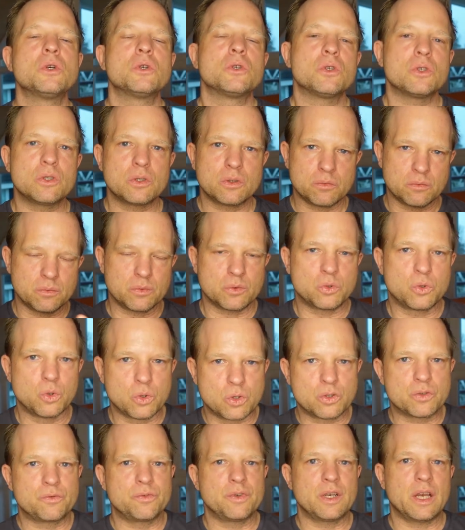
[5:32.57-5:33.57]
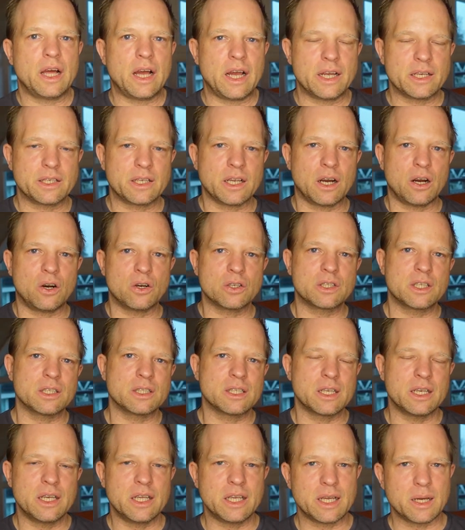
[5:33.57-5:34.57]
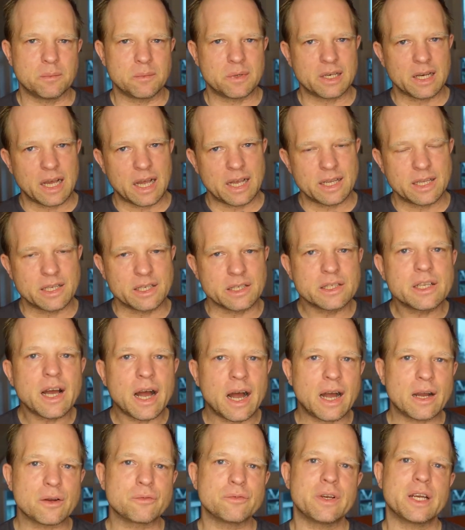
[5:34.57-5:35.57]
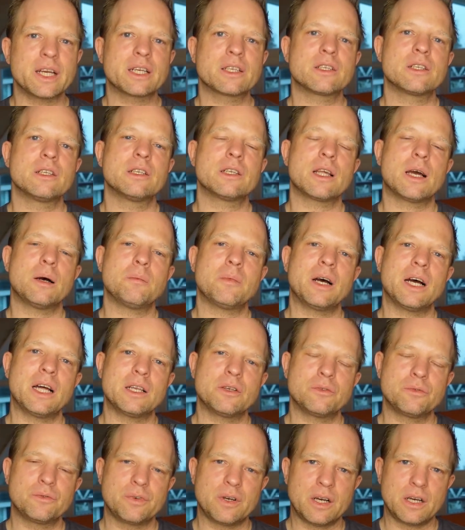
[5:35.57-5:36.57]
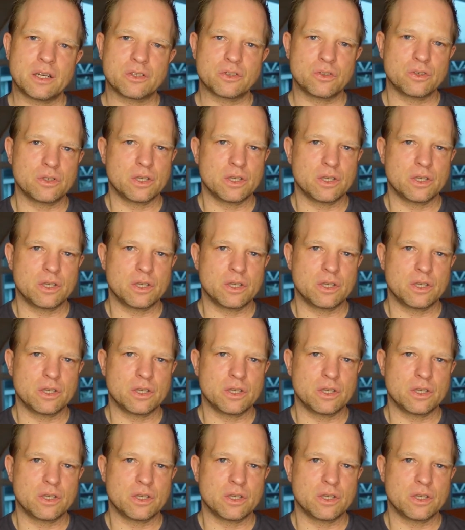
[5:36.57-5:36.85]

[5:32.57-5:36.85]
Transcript: Ja, guckt vielleicht auch, dass ihr nicht am gleichen Tag wechselt am Anfang,